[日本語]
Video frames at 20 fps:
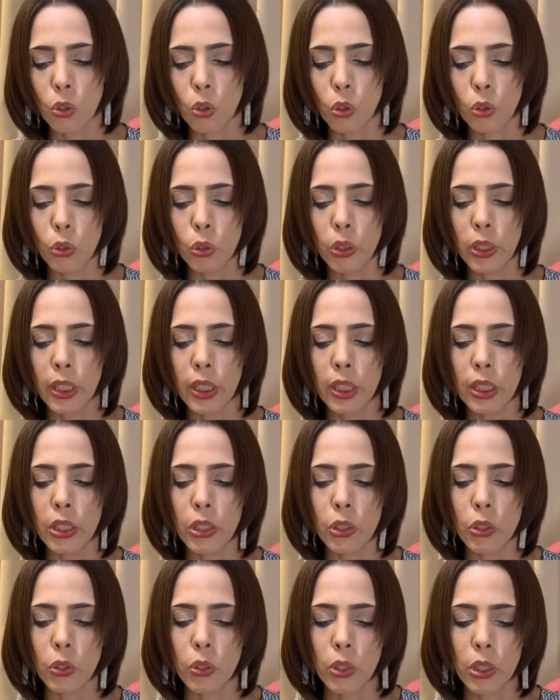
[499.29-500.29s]
う国賓
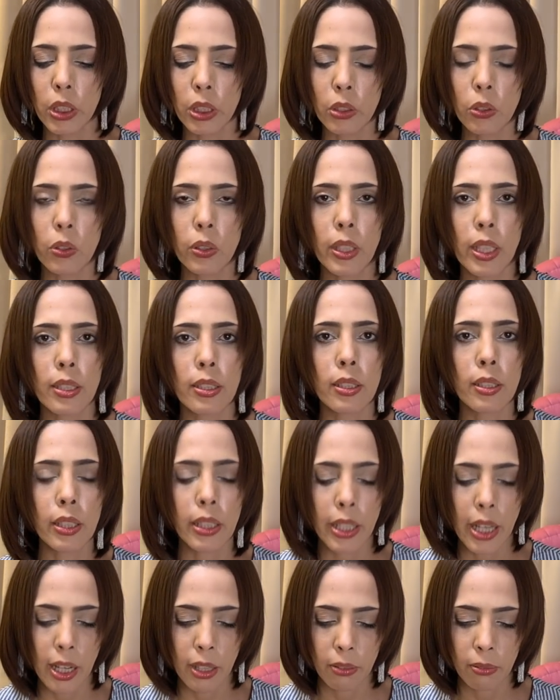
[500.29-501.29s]
中止の決
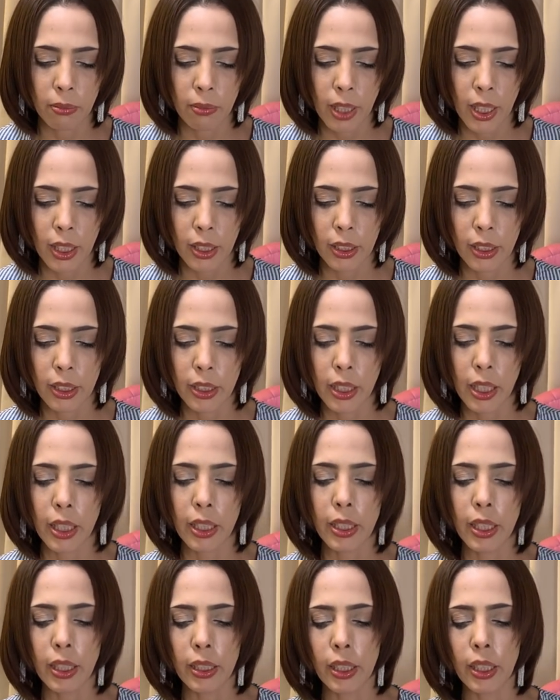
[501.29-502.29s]
議案は二階
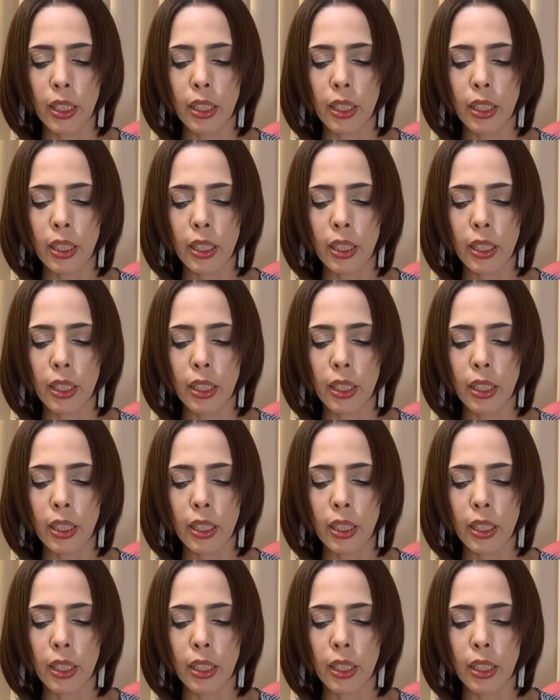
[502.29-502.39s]
派議